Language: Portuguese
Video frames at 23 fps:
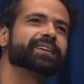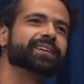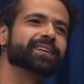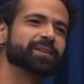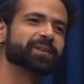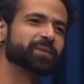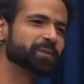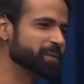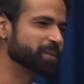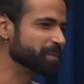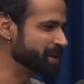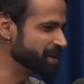Que eu
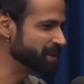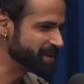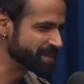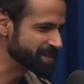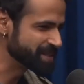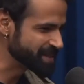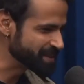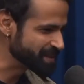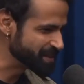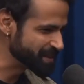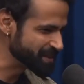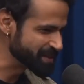estou meio
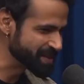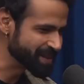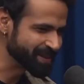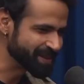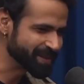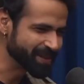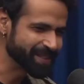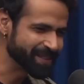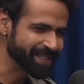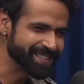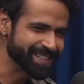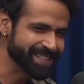ansioso
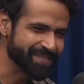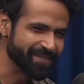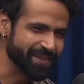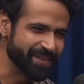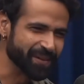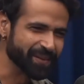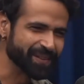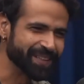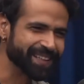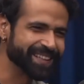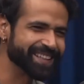agora, já voltando a